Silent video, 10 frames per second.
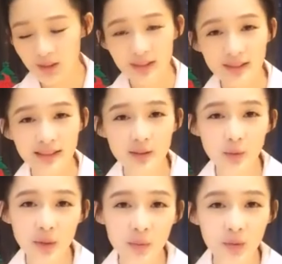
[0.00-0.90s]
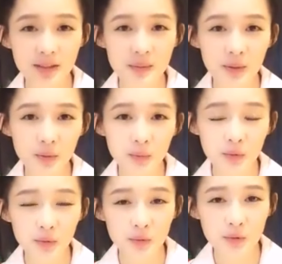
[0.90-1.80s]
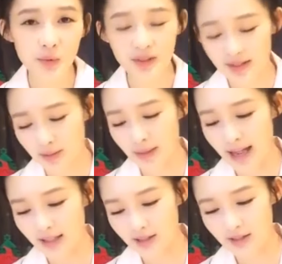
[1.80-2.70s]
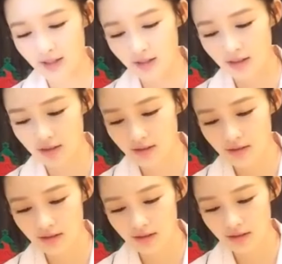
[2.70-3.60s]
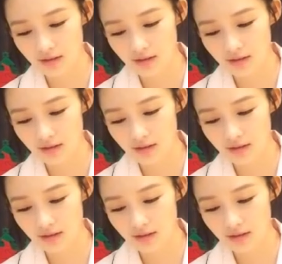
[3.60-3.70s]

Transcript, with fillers: 我的微博里面动不动都是我的自拍，这个